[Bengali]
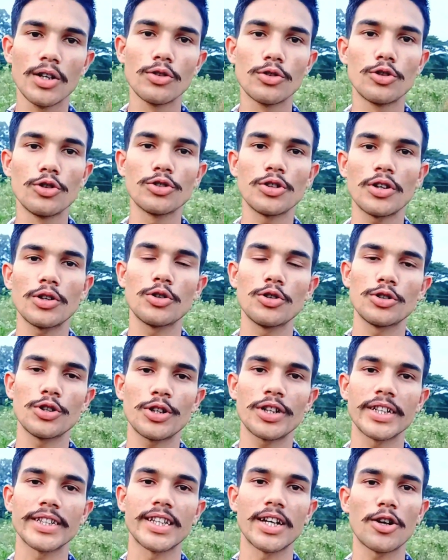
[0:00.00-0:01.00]
দুইজন
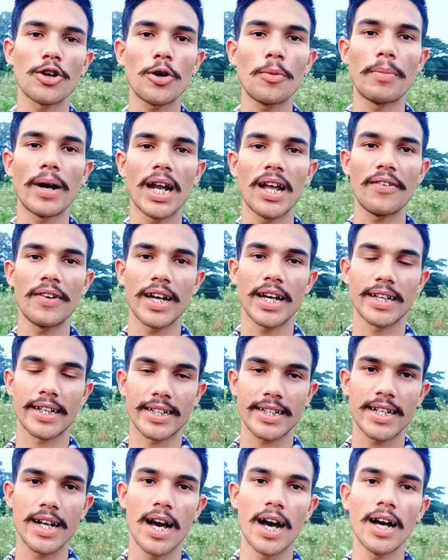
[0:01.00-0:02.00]
দুইজনে যেরকম বালা পাইয়া
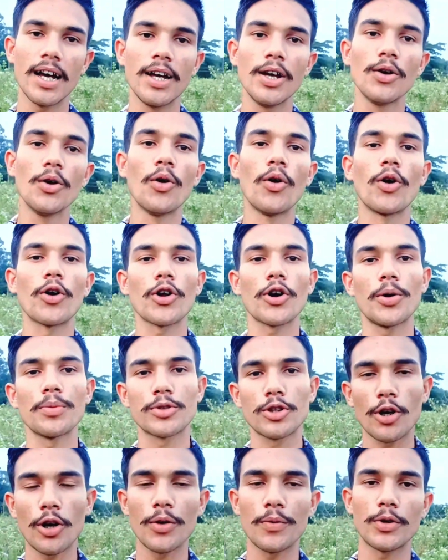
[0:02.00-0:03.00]
গেছিলা ওরকম
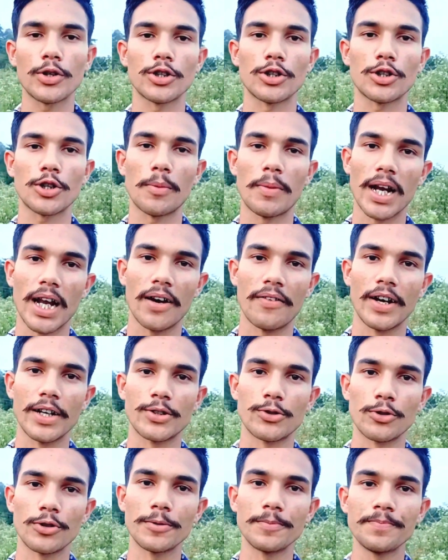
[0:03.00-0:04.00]
তখন পর্যন্ত বালা
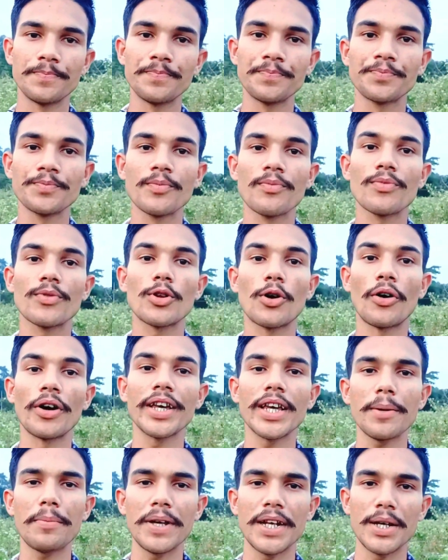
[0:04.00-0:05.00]
পাইছেন তো
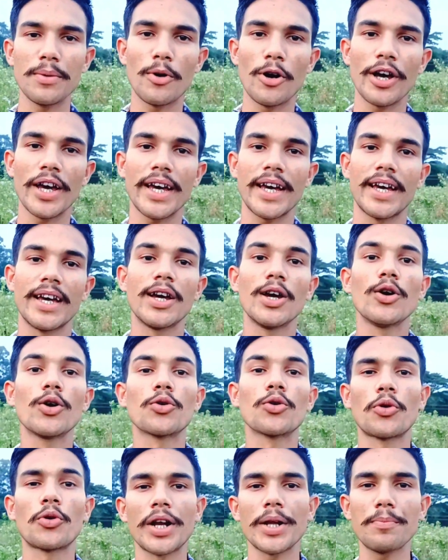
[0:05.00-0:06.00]
ই বিনিময়ে
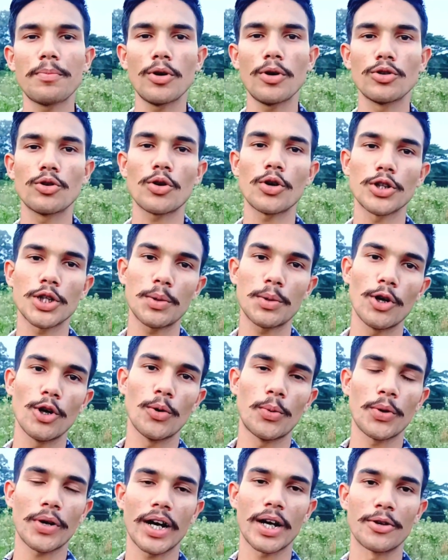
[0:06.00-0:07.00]
গরিব বন্ধুর কত বড়
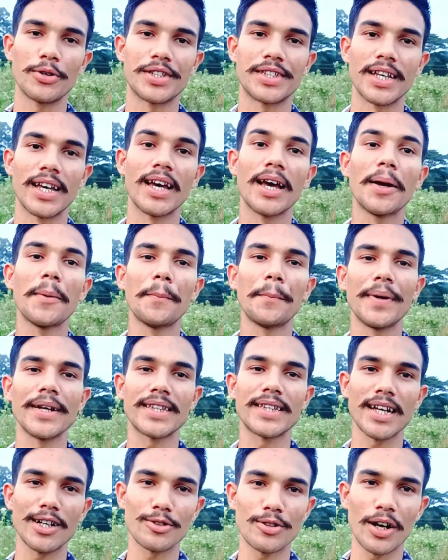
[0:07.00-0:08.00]
উপকার হয়েছে
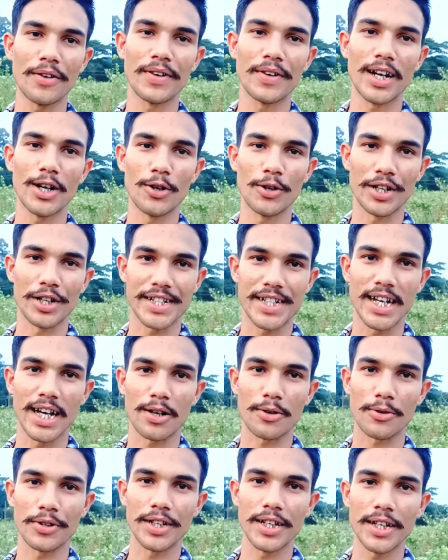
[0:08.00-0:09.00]
বিস্তারিত আপনার লগে
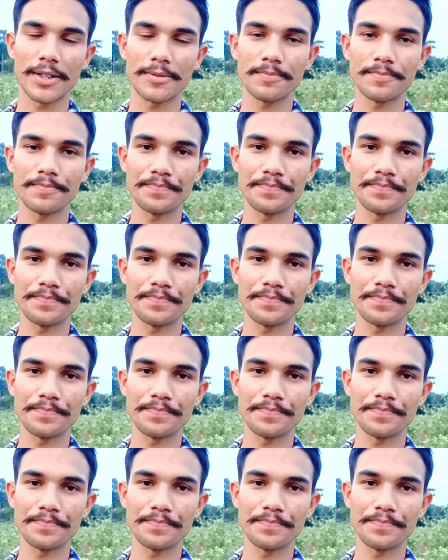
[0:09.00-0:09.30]
শেয়ার করি আর